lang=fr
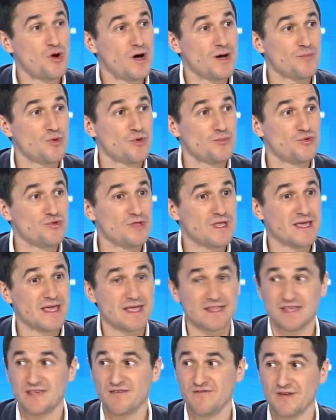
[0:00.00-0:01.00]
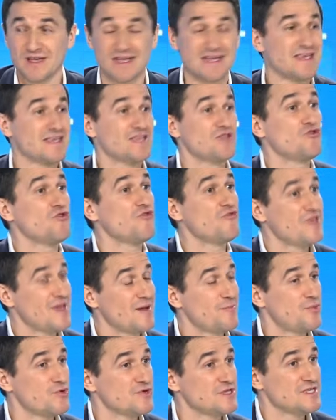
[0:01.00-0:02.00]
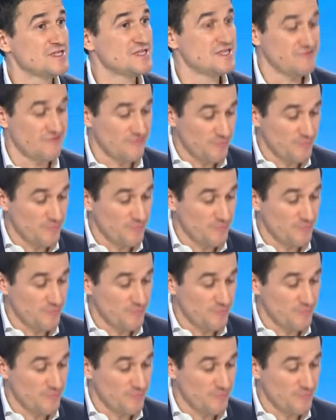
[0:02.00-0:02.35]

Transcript: un peu plus négatif, il devient positif.